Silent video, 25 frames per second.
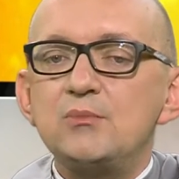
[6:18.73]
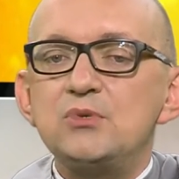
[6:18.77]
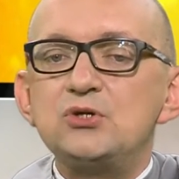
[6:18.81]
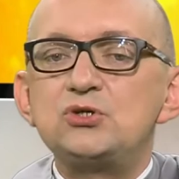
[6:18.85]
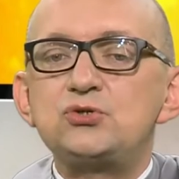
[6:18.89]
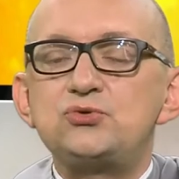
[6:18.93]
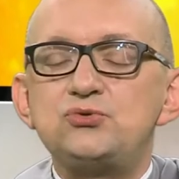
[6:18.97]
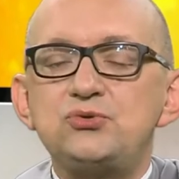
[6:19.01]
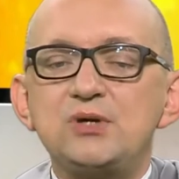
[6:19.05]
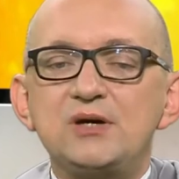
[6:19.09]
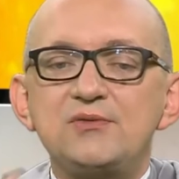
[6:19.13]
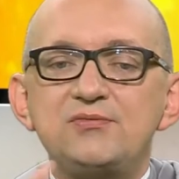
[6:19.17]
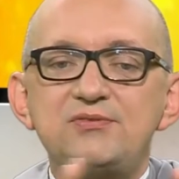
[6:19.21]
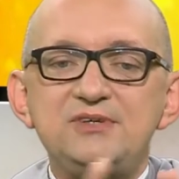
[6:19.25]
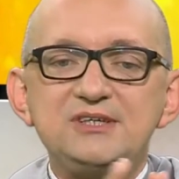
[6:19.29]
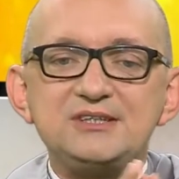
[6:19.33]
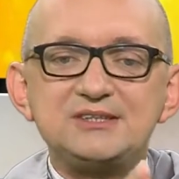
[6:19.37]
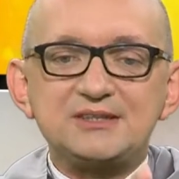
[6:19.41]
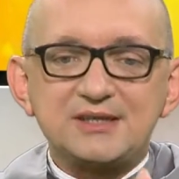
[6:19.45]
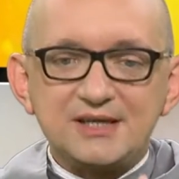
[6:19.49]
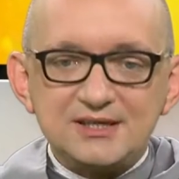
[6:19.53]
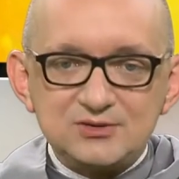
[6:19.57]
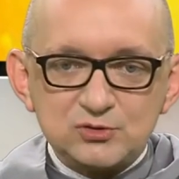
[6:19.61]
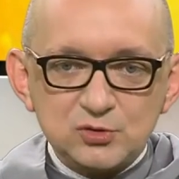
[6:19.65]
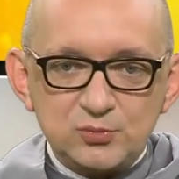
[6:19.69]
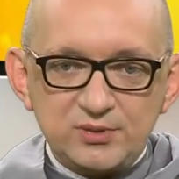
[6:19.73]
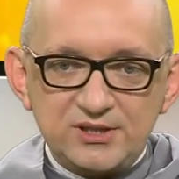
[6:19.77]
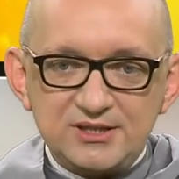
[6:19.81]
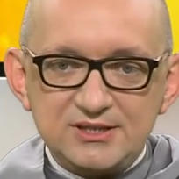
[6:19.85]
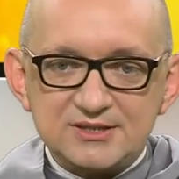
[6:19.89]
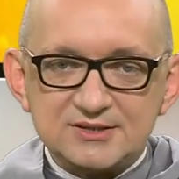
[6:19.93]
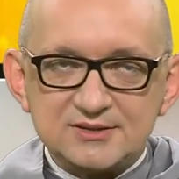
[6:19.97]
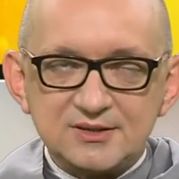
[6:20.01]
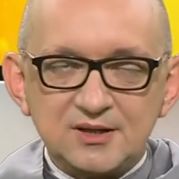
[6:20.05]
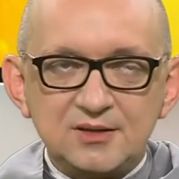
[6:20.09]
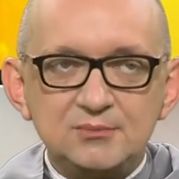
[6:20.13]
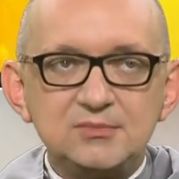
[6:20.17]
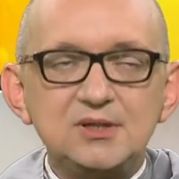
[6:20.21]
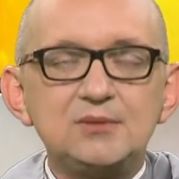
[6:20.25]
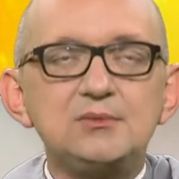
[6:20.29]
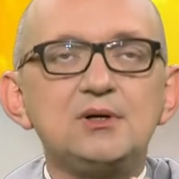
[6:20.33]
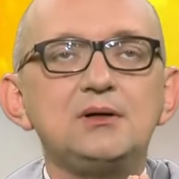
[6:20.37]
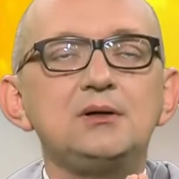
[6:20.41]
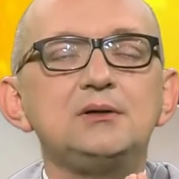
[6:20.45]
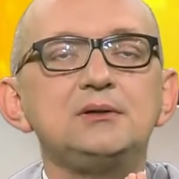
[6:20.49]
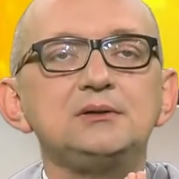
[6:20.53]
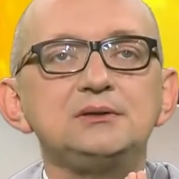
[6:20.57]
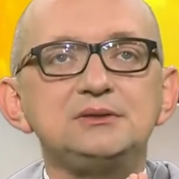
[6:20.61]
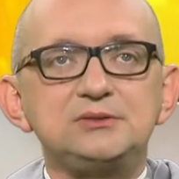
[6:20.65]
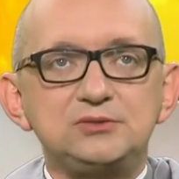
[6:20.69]
Mais je suis un fils très obéissant,
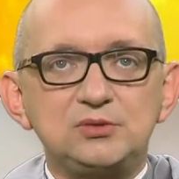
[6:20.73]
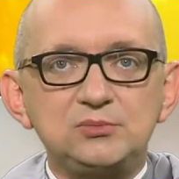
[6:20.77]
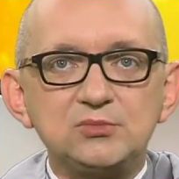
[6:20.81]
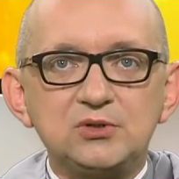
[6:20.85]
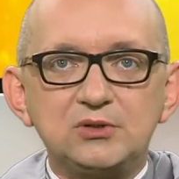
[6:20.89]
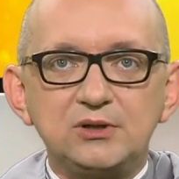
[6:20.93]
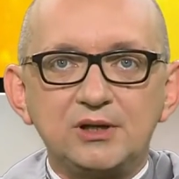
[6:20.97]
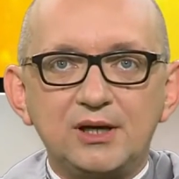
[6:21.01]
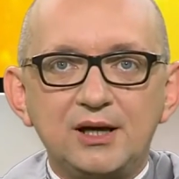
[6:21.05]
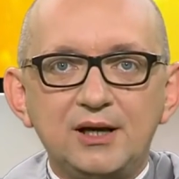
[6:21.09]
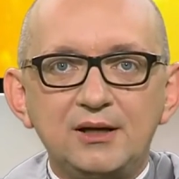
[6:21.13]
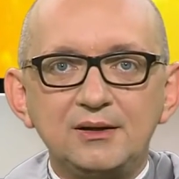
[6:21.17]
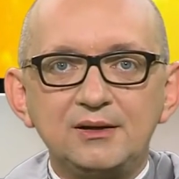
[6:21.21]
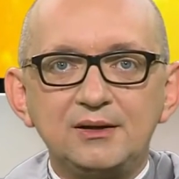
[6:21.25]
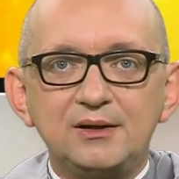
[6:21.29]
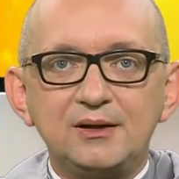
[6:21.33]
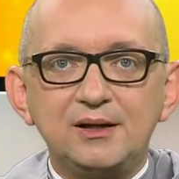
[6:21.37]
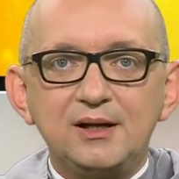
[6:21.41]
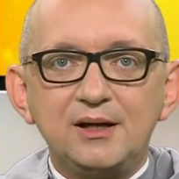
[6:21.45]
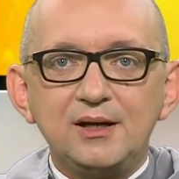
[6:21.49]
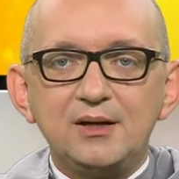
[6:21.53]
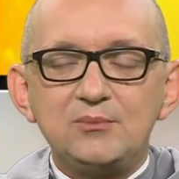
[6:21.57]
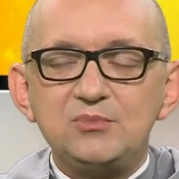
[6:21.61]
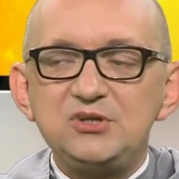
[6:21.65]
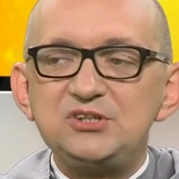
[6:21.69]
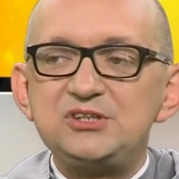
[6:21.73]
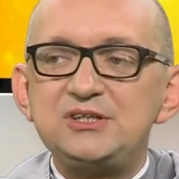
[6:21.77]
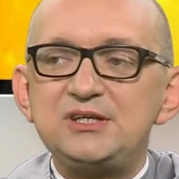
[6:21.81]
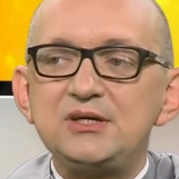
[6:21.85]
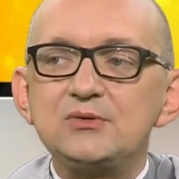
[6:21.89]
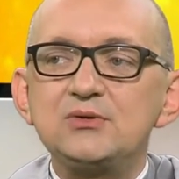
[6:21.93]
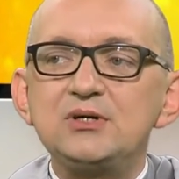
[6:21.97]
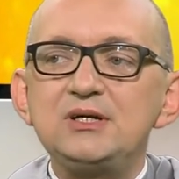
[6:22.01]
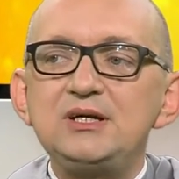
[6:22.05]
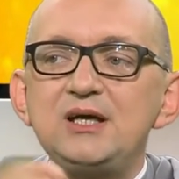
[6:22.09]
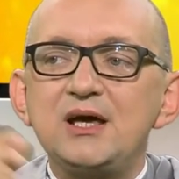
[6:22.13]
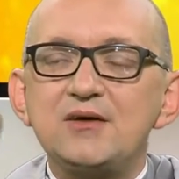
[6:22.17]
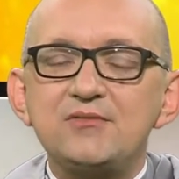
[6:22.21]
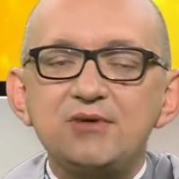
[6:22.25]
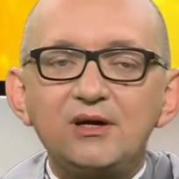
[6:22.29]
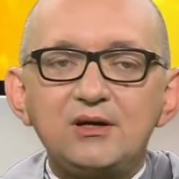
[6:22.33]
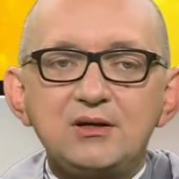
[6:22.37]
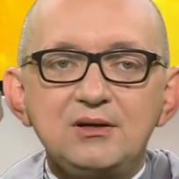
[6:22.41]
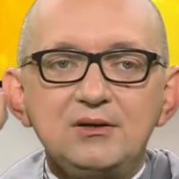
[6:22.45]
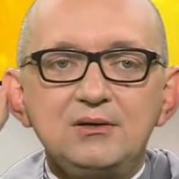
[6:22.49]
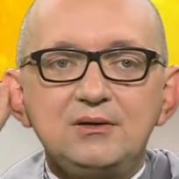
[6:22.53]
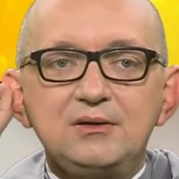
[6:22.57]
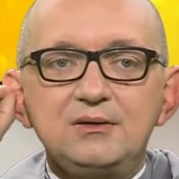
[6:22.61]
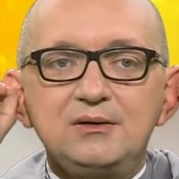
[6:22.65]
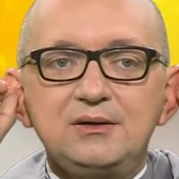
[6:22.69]
maman, si tu me regardes. Mais j'étais au lit
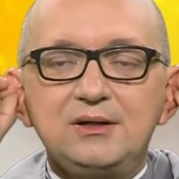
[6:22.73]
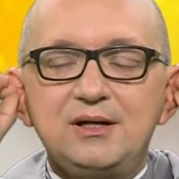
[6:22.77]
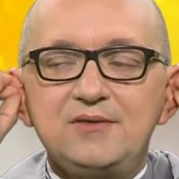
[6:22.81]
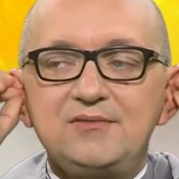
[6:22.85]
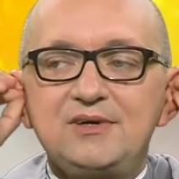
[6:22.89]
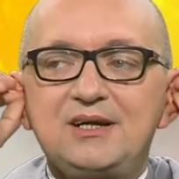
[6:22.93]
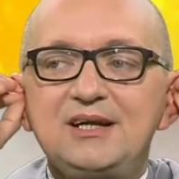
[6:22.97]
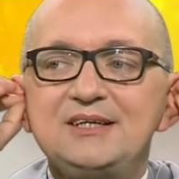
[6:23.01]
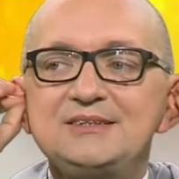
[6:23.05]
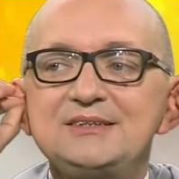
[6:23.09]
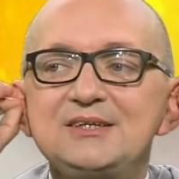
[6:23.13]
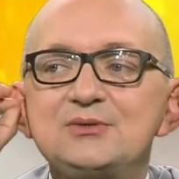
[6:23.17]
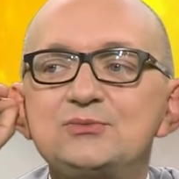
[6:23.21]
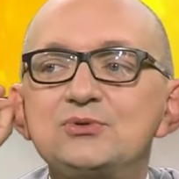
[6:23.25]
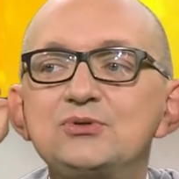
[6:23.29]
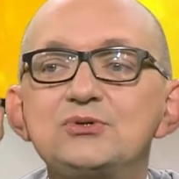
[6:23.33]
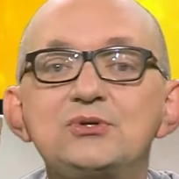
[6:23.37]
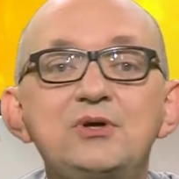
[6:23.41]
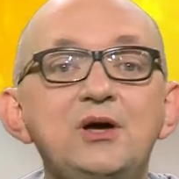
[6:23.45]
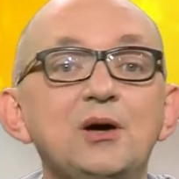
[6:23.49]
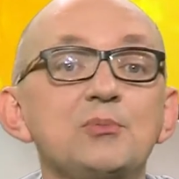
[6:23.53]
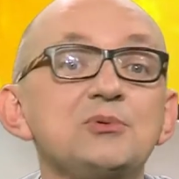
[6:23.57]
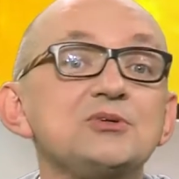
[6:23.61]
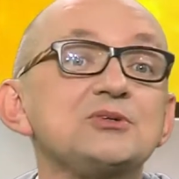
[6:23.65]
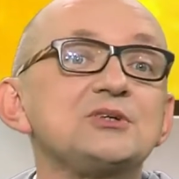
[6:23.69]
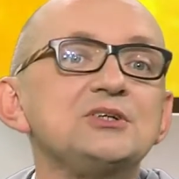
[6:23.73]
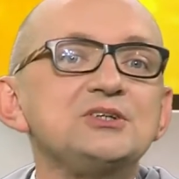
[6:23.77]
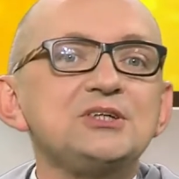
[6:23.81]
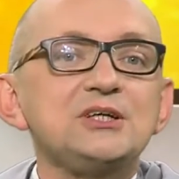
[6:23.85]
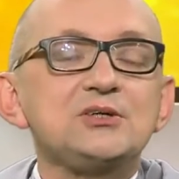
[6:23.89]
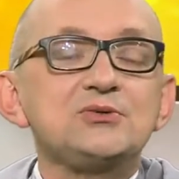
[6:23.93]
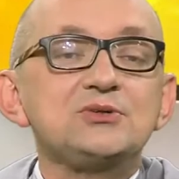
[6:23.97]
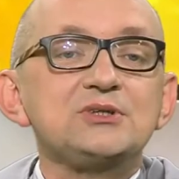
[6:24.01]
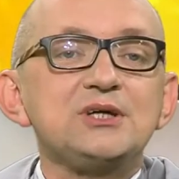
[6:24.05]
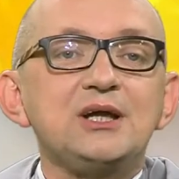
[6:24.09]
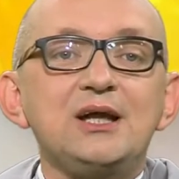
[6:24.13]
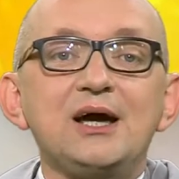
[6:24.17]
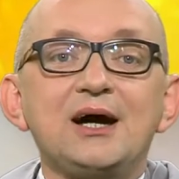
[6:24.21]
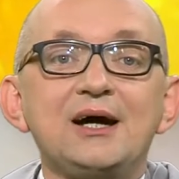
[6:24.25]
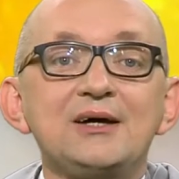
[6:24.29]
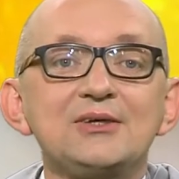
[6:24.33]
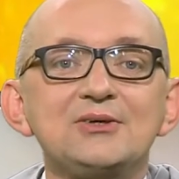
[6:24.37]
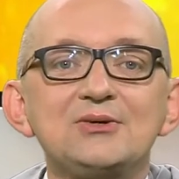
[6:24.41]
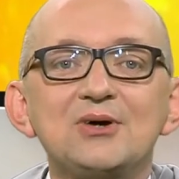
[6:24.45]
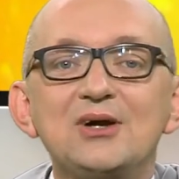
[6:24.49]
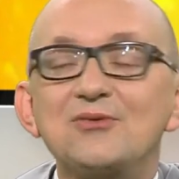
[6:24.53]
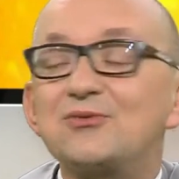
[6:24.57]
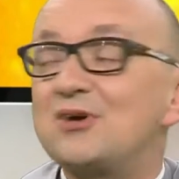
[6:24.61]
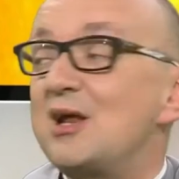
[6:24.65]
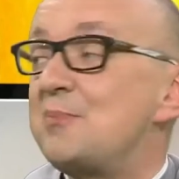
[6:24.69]
avec, avec les écouteurs, parce que j'écoutais la
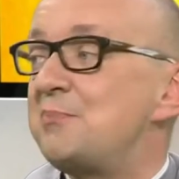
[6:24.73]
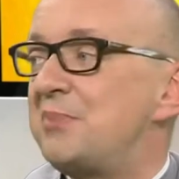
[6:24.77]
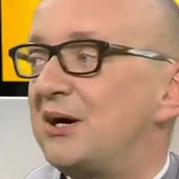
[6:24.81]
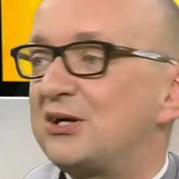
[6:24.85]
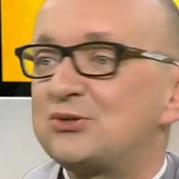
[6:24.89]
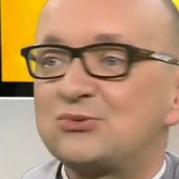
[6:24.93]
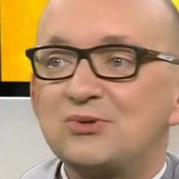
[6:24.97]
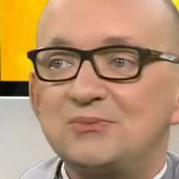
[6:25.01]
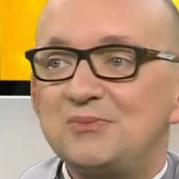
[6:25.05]
radio, elle voulait pas